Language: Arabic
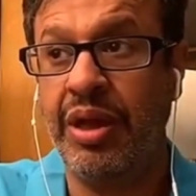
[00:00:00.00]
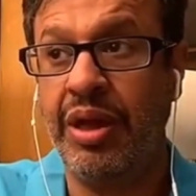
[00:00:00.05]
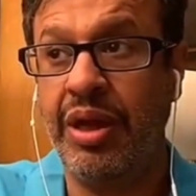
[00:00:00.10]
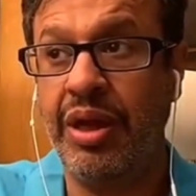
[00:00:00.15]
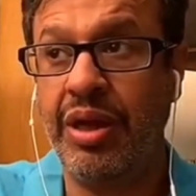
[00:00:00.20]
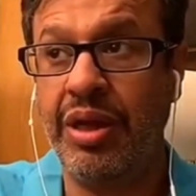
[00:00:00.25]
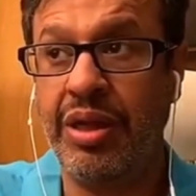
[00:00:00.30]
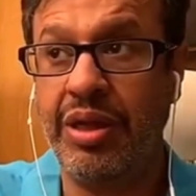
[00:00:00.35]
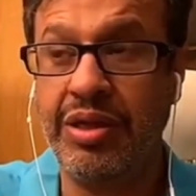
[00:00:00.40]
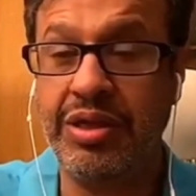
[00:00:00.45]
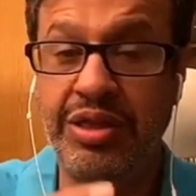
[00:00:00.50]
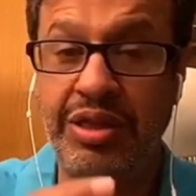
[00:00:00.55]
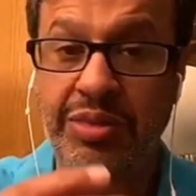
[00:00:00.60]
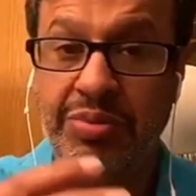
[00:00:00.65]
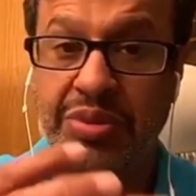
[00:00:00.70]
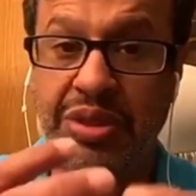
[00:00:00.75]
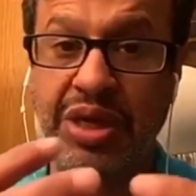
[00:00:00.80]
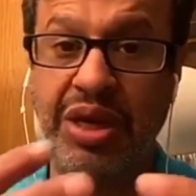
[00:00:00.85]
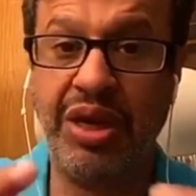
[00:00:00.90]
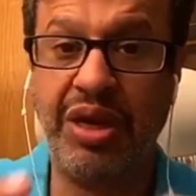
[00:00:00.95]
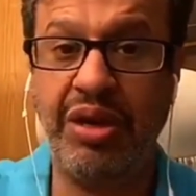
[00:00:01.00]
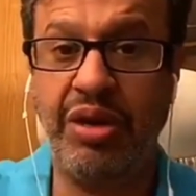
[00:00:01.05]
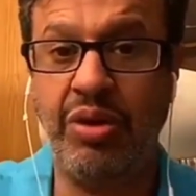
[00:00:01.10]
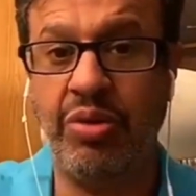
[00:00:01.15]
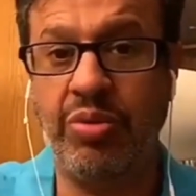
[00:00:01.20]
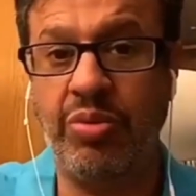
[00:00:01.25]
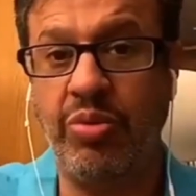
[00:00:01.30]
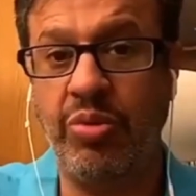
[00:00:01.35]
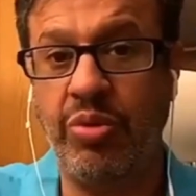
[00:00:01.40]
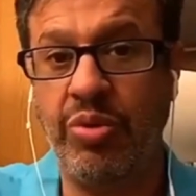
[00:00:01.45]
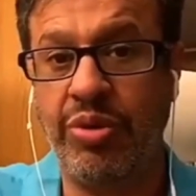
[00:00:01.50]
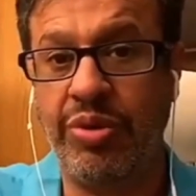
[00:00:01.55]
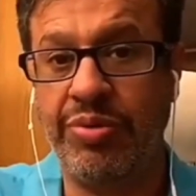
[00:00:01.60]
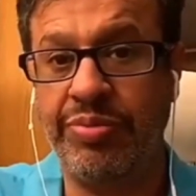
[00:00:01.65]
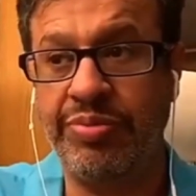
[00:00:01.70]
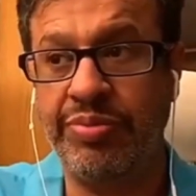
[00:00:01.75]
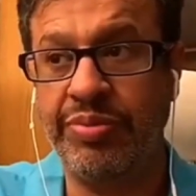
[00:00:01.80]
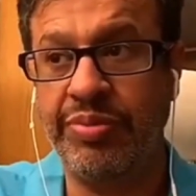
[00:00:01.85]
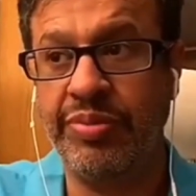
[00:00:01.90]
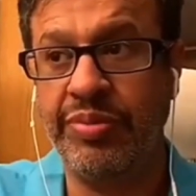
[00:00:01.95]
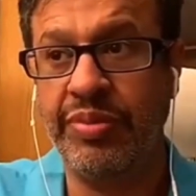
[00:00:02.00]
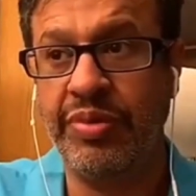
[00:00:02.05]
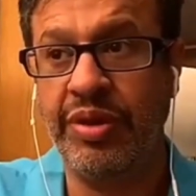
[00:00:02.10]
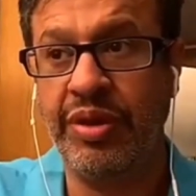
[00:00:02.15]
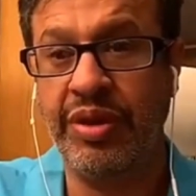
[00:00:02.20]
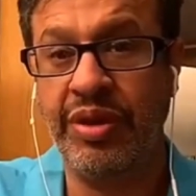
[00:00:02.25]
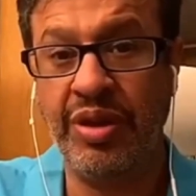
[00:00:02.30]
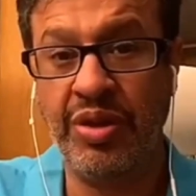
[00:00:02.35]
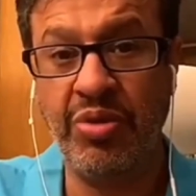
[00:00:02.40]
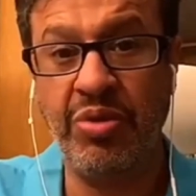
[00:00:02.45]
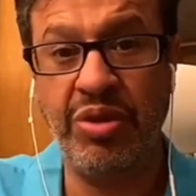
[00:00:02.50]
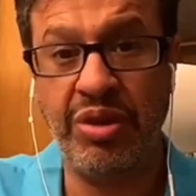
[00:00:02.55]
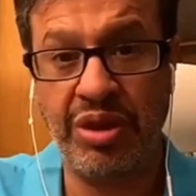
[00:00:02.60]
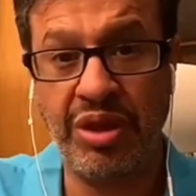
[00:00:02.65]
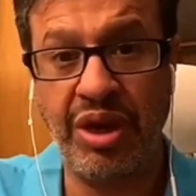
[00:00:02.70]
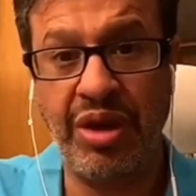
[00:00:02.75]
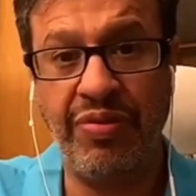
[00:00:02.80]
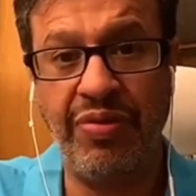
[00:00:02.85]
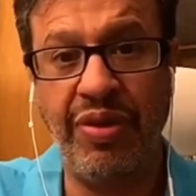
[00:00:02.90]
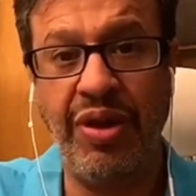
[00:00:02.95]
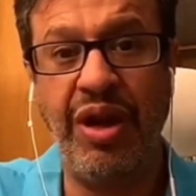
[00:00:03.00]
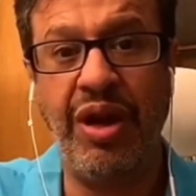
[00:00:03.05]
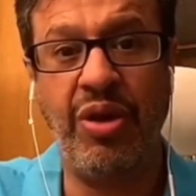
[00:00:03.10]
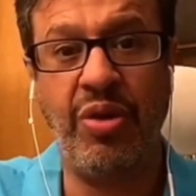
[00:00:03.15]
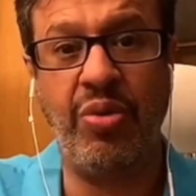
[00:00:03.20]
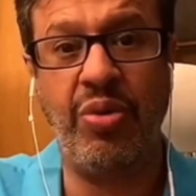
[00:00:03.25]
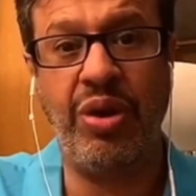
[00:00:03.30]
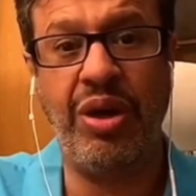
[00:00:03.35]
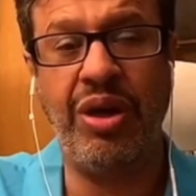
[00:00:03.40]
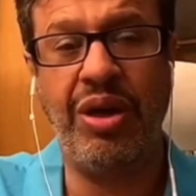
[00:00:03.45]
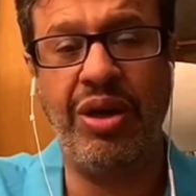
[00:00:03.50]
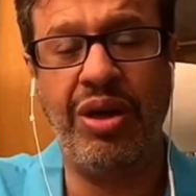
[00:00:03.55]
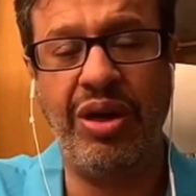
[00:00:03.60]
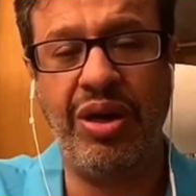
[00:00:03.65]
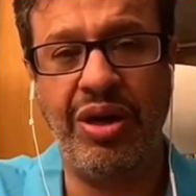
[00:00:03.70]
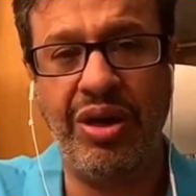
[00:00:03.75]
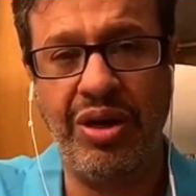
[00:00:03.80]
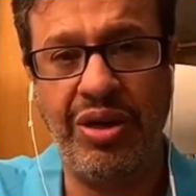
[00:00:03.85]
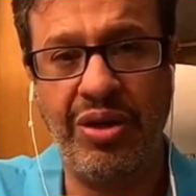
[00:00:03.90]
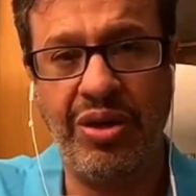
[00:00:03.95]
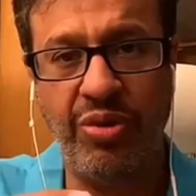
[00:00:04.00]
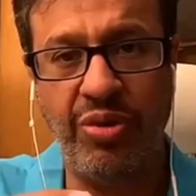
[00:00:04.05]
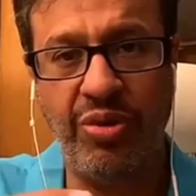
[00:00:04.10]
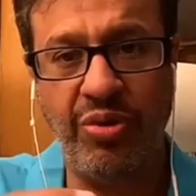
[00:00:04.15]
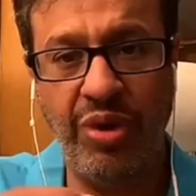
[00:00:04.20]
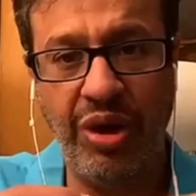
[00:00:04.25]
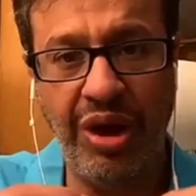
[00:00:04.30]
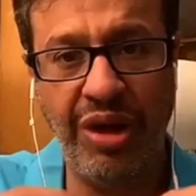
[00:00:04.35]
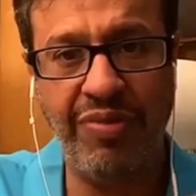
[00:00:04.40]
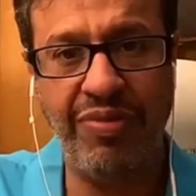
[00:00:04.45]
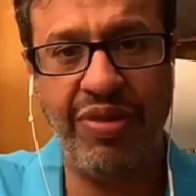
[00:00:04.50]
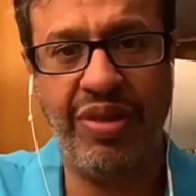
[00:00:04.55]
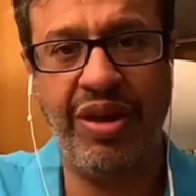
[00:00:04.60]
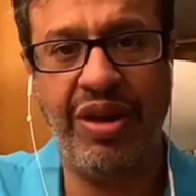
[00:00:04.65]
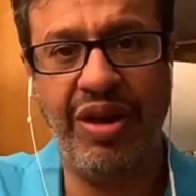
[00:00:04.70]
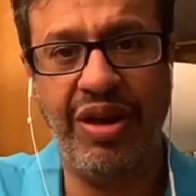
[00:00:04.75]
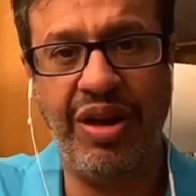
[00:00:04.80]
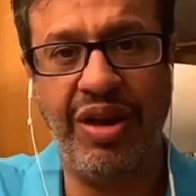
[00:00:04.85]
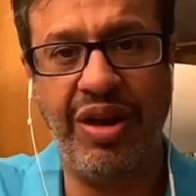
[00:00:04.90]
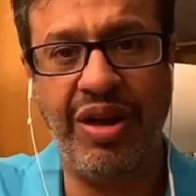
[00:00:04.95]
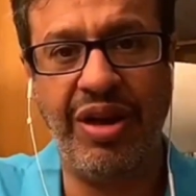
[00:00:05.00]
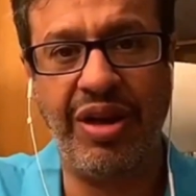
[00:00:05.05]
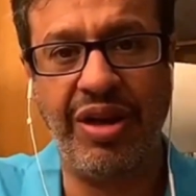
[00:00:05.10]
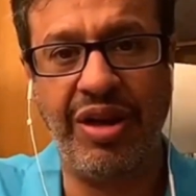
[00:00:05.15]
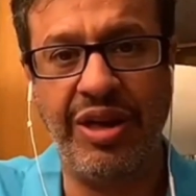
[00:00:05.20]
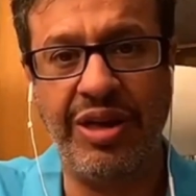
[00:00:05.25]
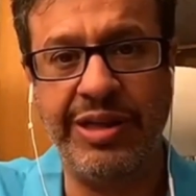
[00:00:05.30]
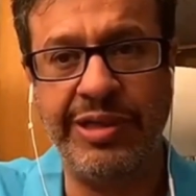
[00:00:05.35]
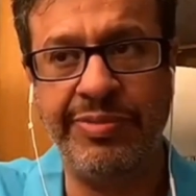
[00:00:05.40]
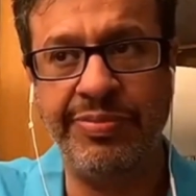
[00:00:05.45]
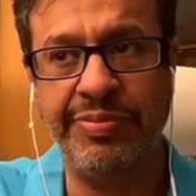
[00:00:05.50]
اكثر استبصار للامور، نكون الطرف الاقوى، نحافظ على العلاقه.